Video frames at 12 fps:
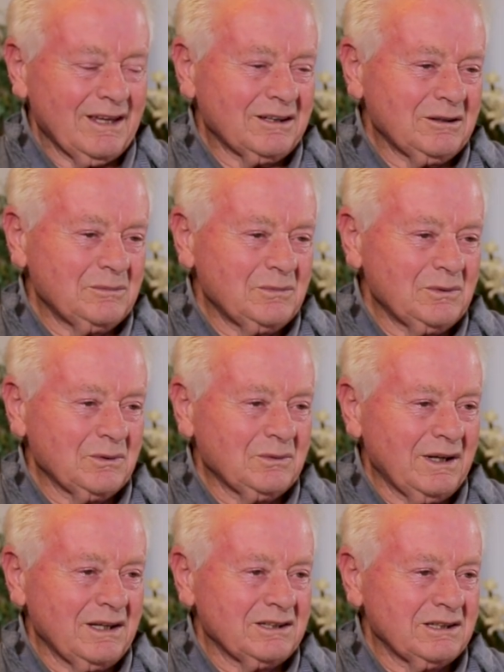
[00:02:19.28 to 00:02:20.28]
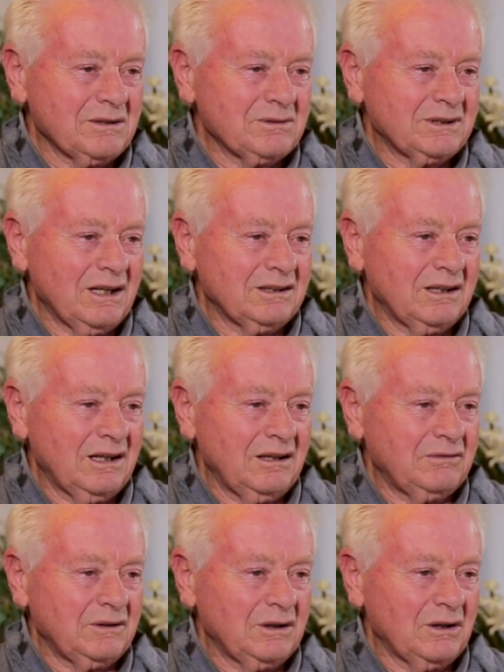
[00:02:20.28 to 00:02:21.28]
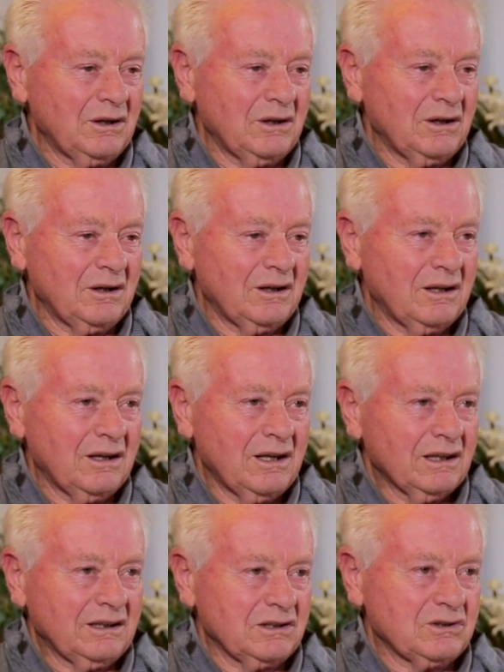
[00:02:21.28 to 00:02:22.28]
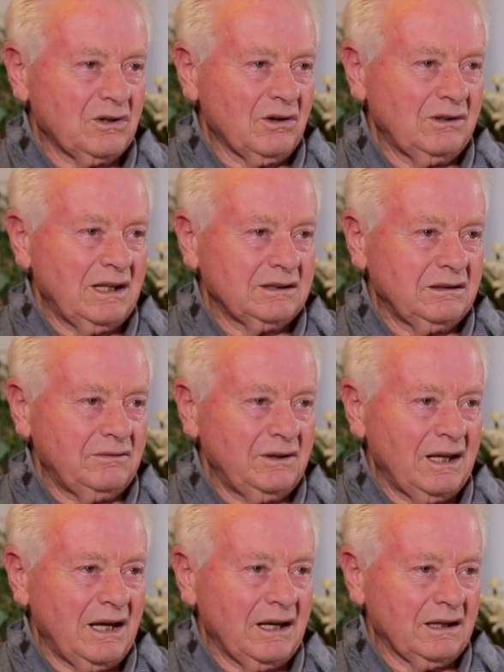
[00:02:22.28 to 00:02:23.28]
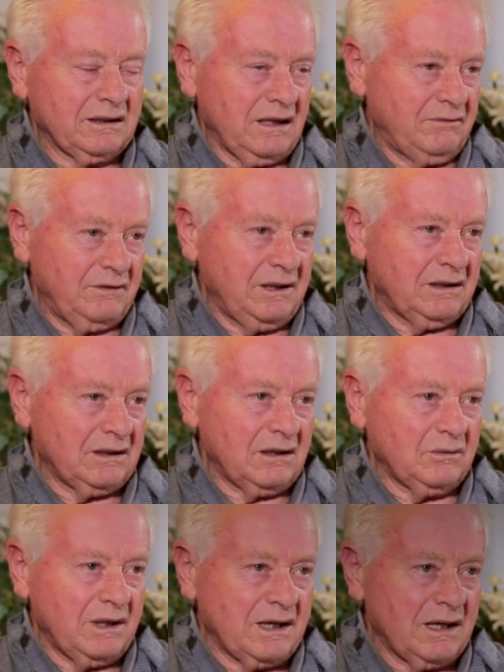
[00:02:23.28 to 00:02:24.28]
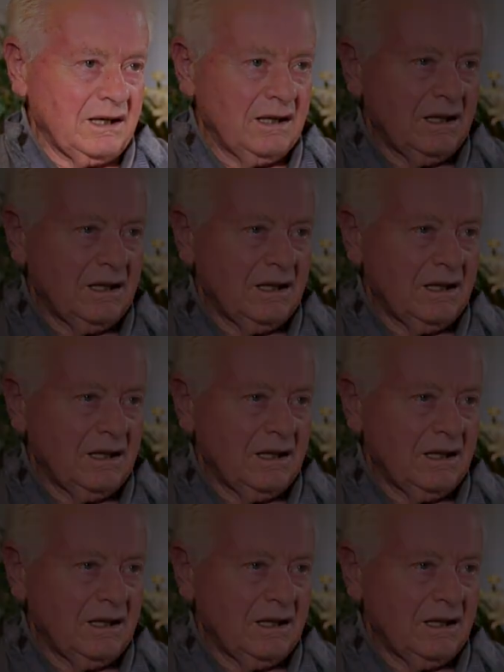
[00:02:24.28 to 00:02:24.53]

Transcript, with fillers: eh, comunque siamo stati lì fino a che sono andati via, che è finita la guerra.